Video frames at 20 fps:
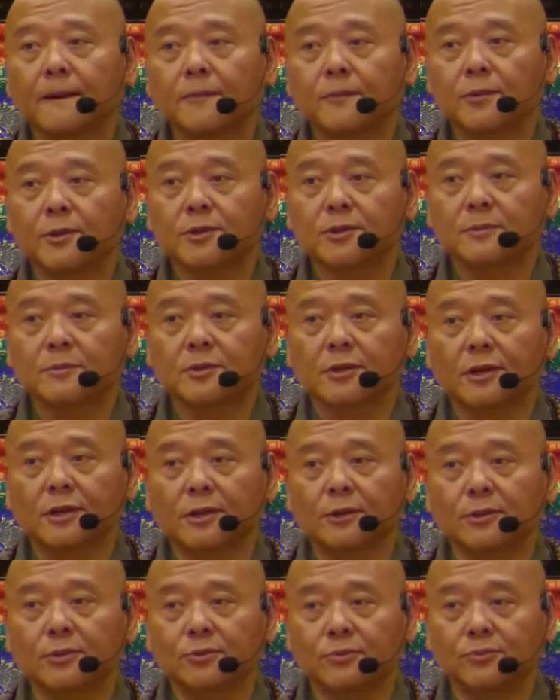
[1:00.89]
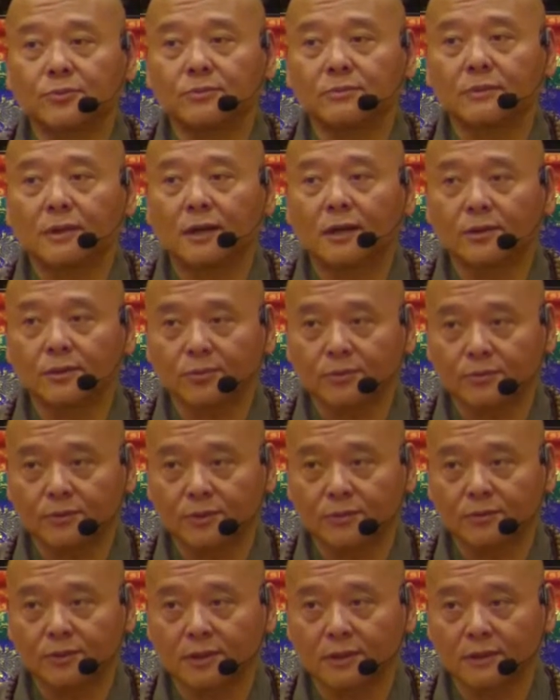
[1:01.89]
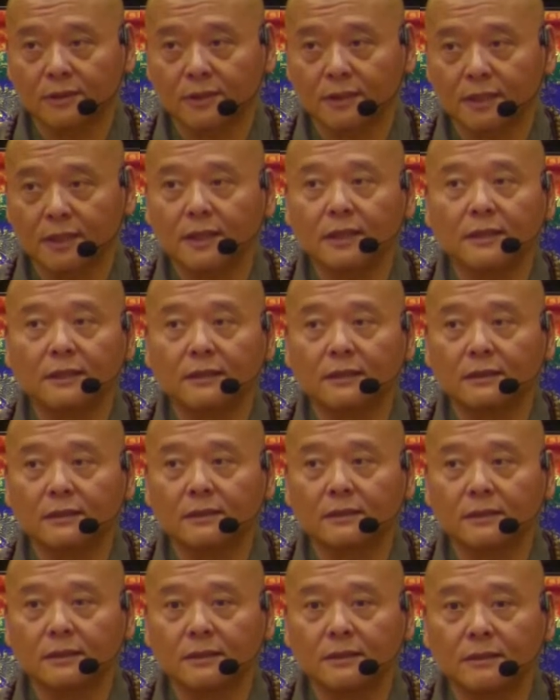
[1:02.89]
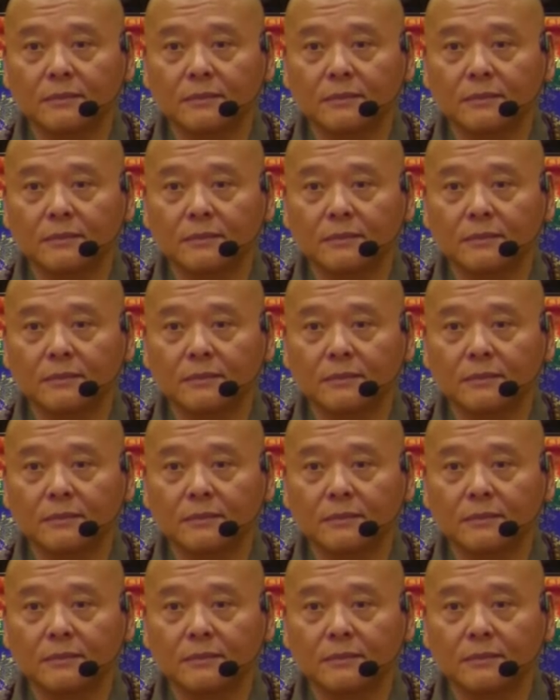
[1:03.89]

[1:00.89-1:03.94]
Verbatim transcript: 为什么是二土？二土就是一个是